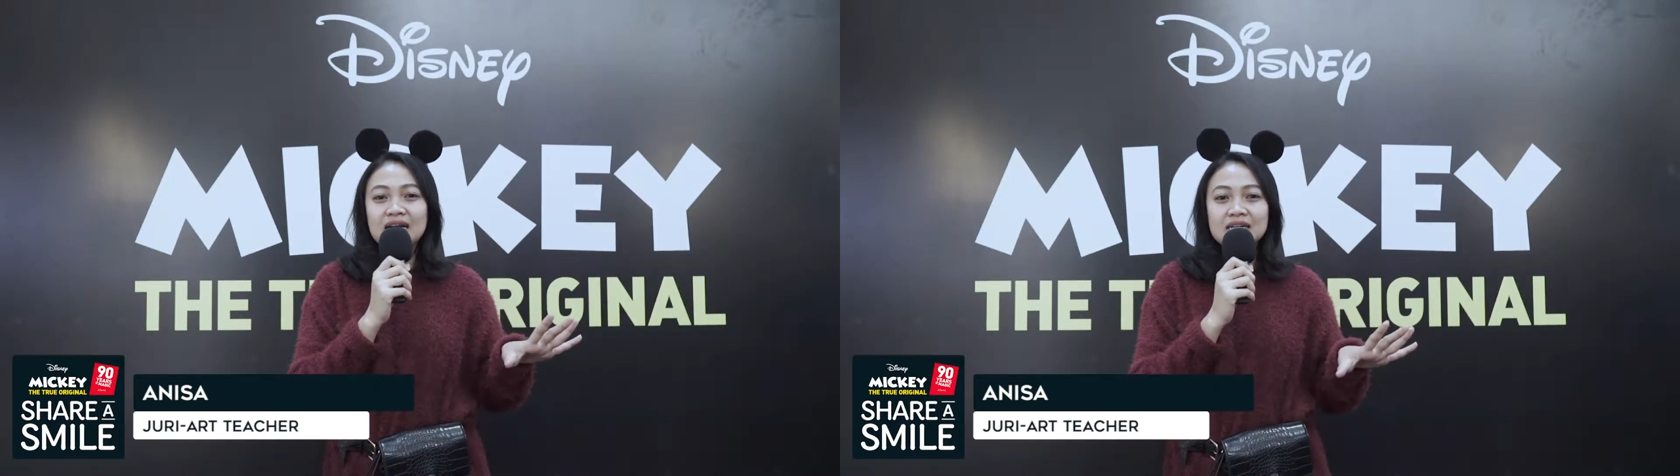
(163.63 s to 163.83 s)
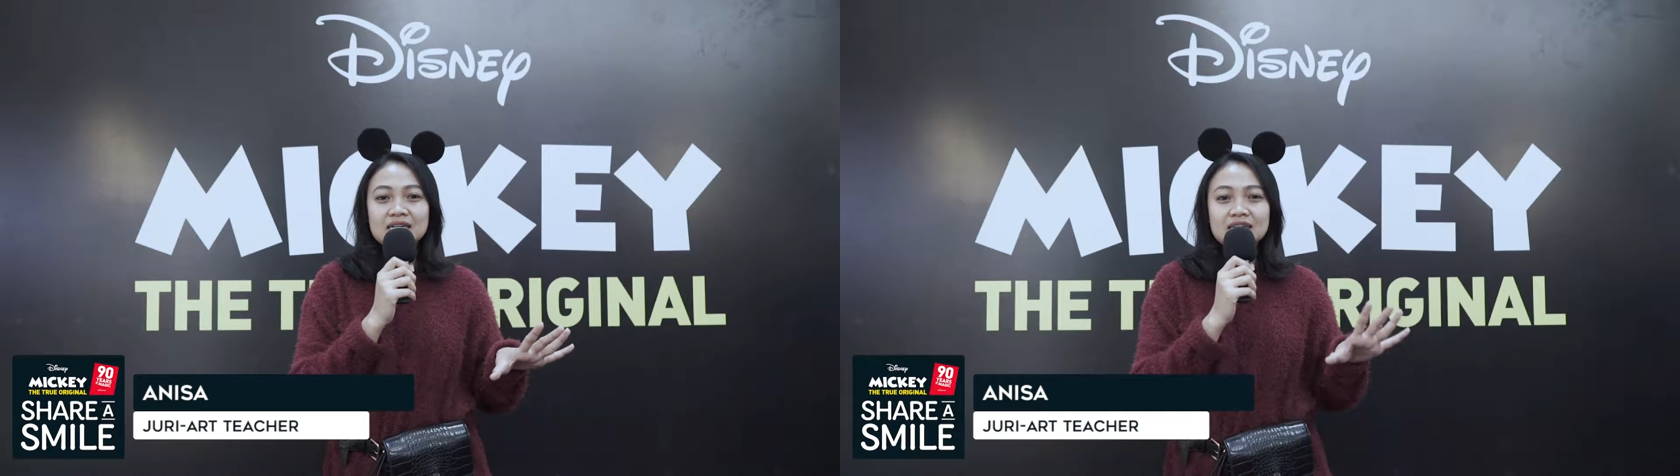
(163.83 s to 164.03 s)

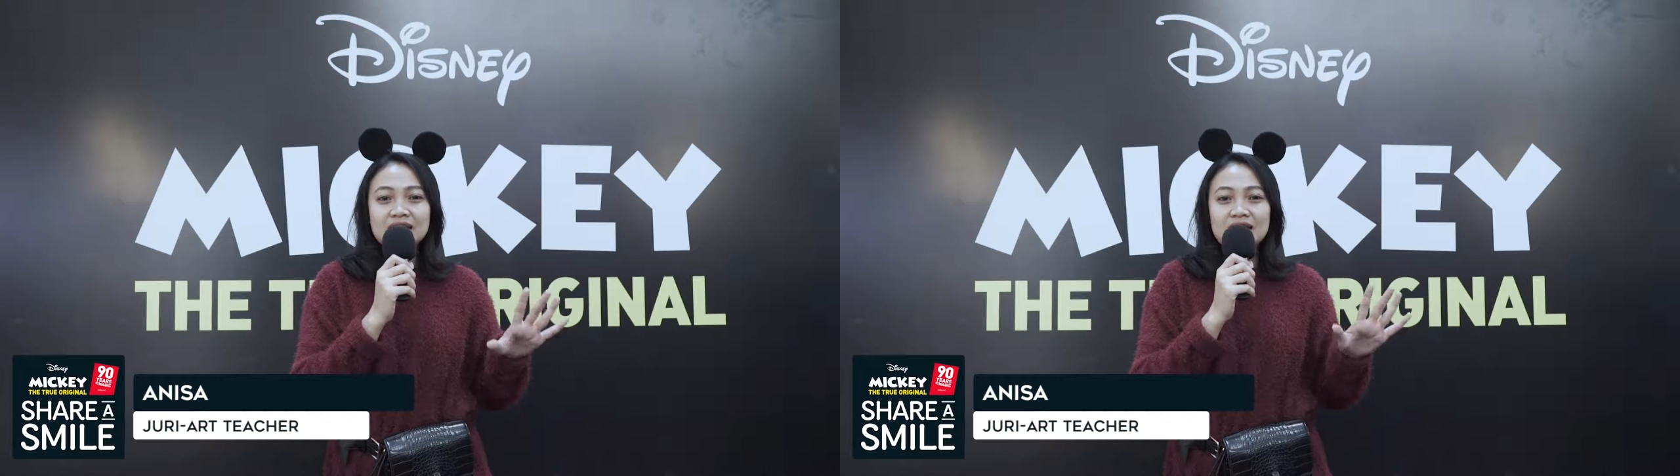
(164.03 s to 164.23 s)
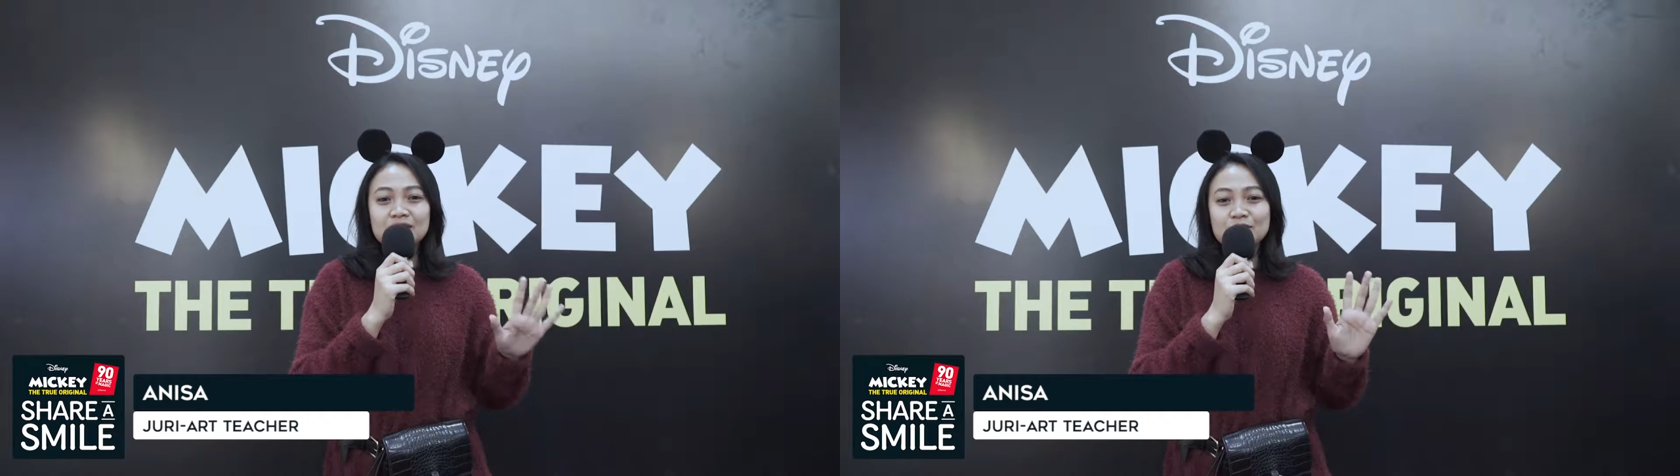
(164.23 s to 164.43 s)

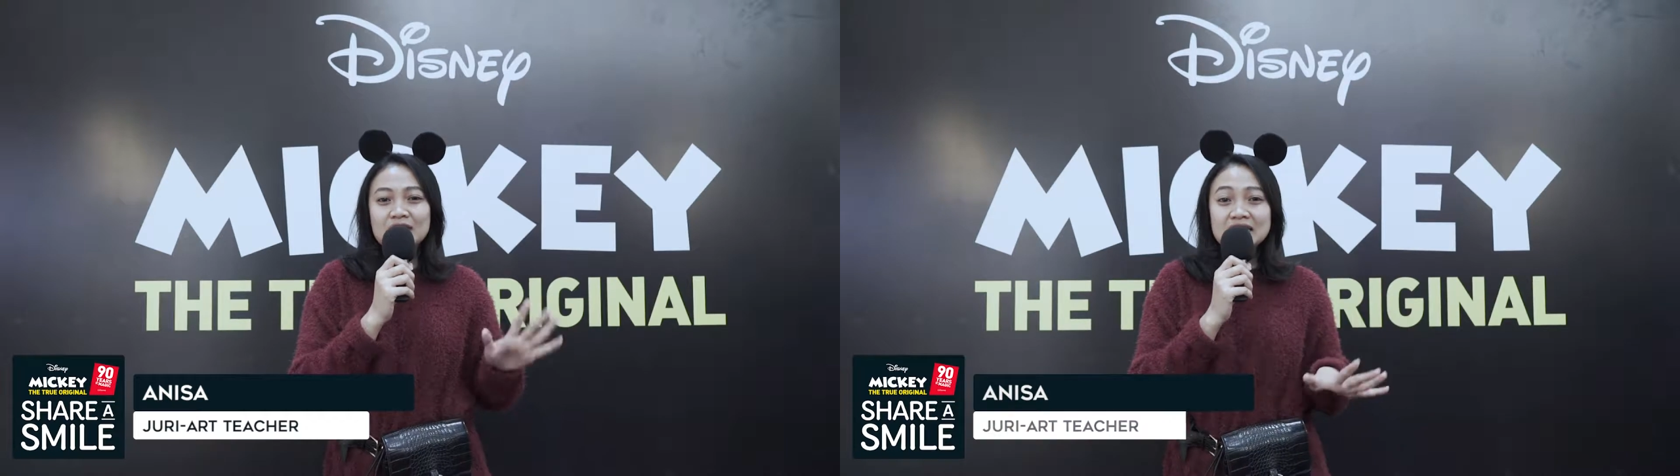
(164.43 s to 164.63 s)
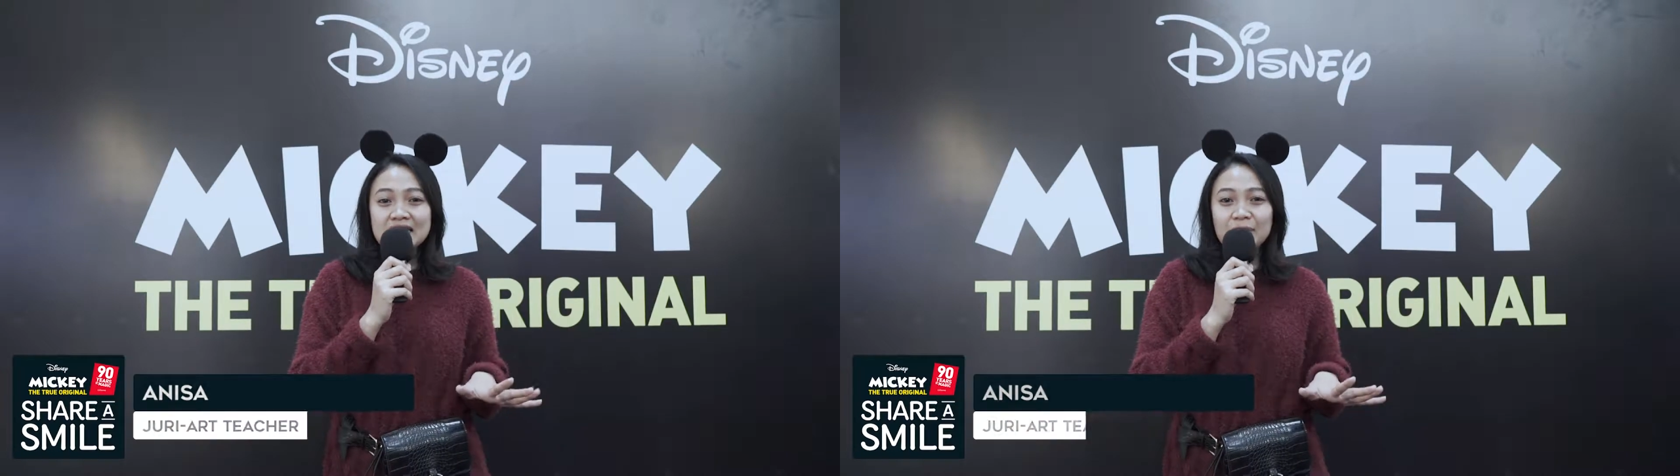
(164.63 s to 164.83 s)
yang
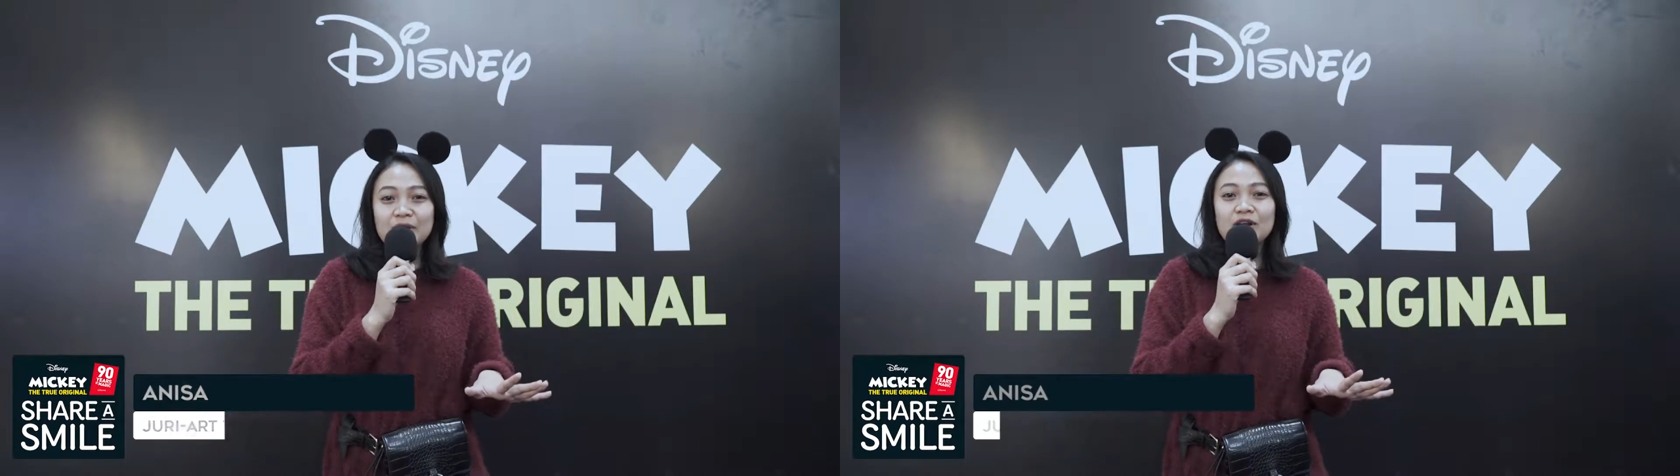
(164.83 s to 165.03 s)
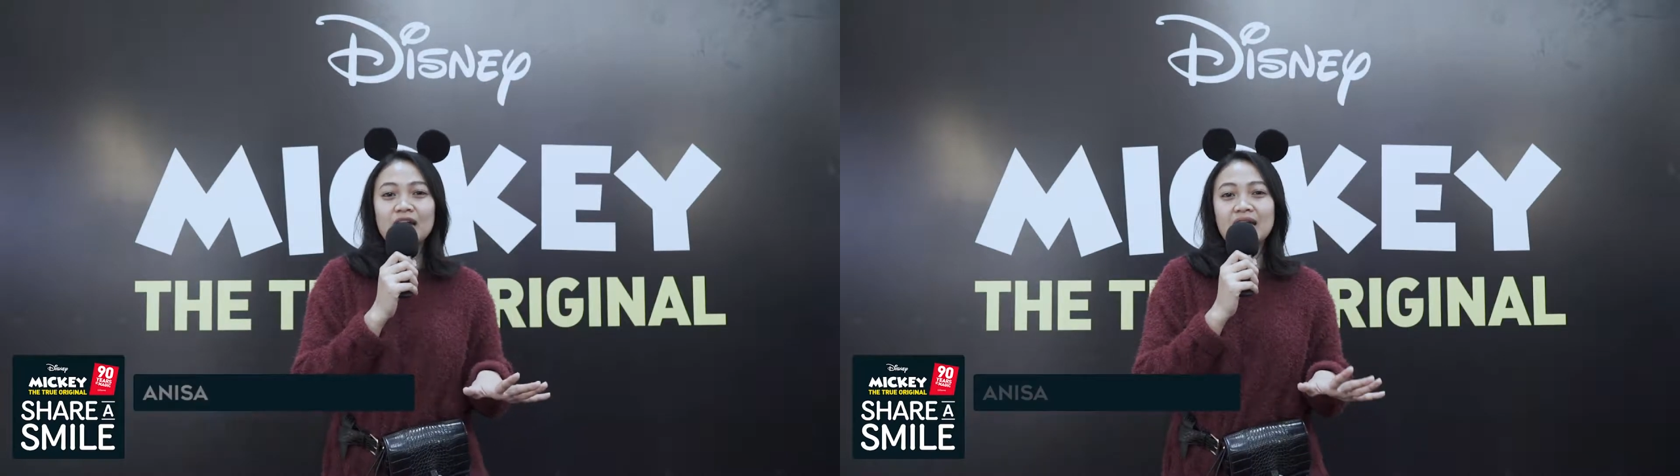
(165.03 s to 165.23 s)
sudah
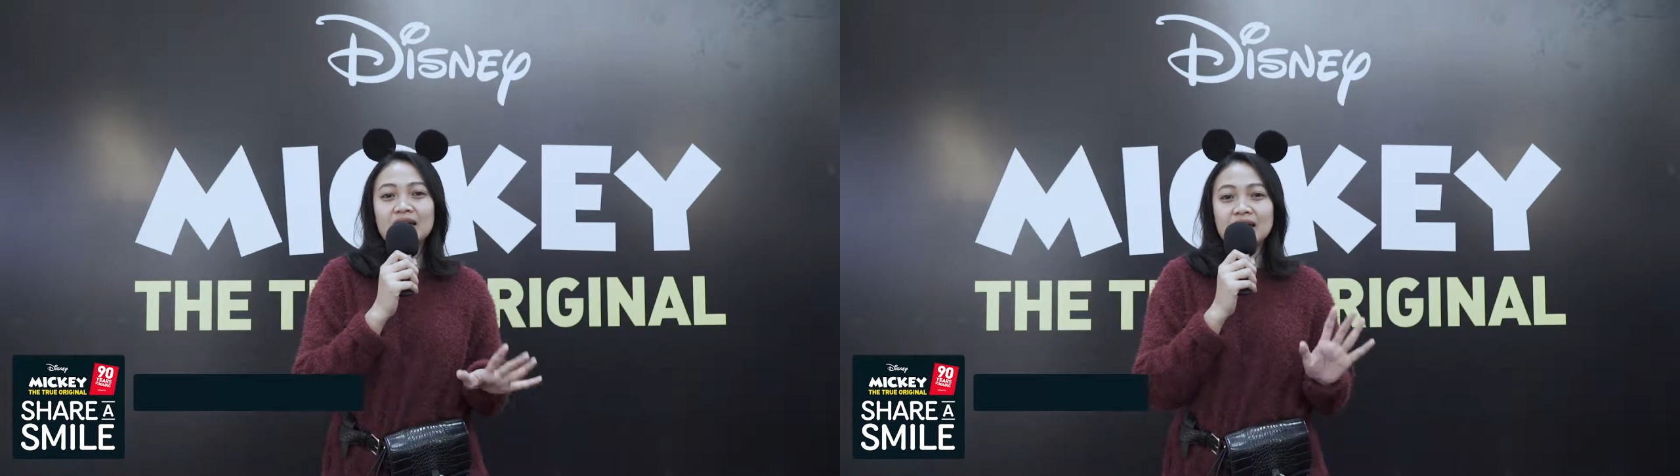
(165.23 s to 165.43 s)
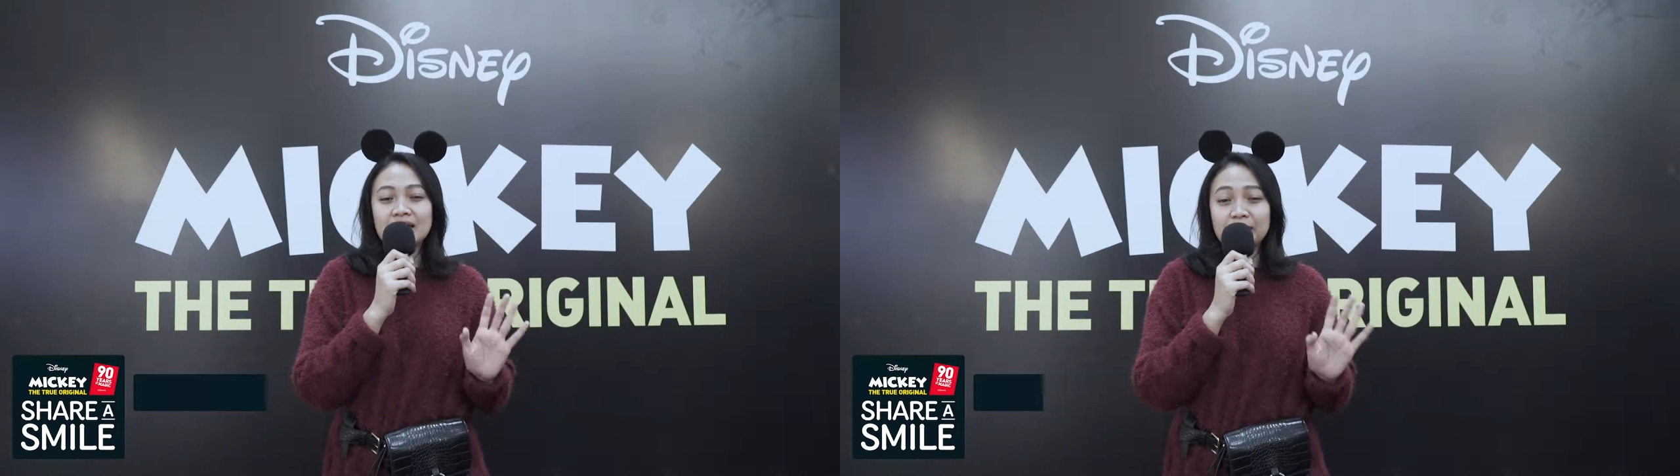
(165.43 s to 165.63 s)
disiapkan
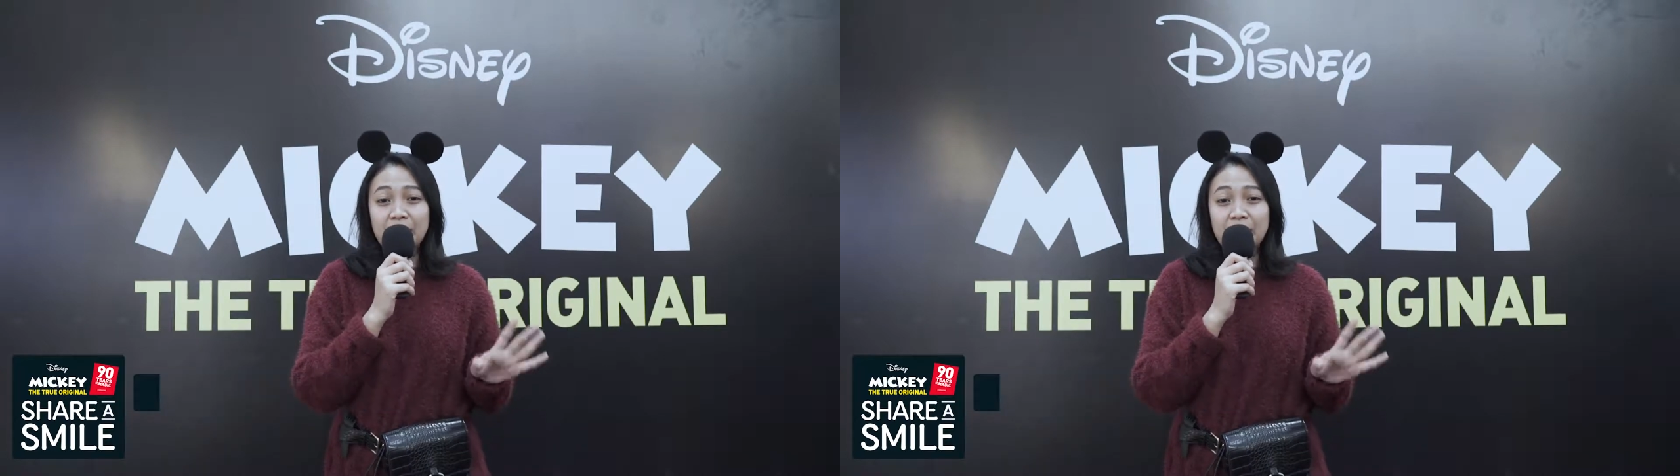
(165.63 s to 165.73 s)
oleh